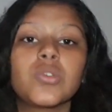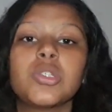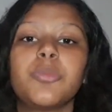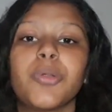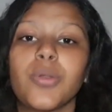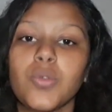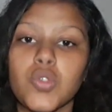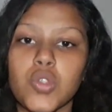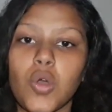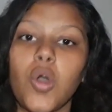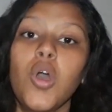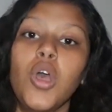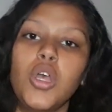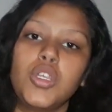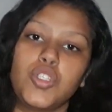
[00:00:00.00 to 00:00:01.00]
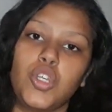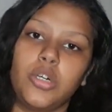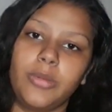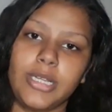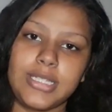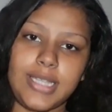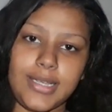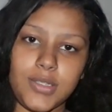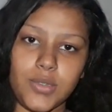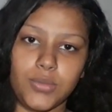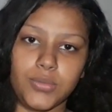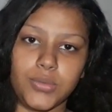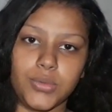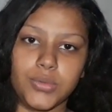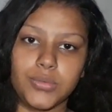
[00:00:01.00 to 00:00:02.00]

se pronunciou sobre esse assunto.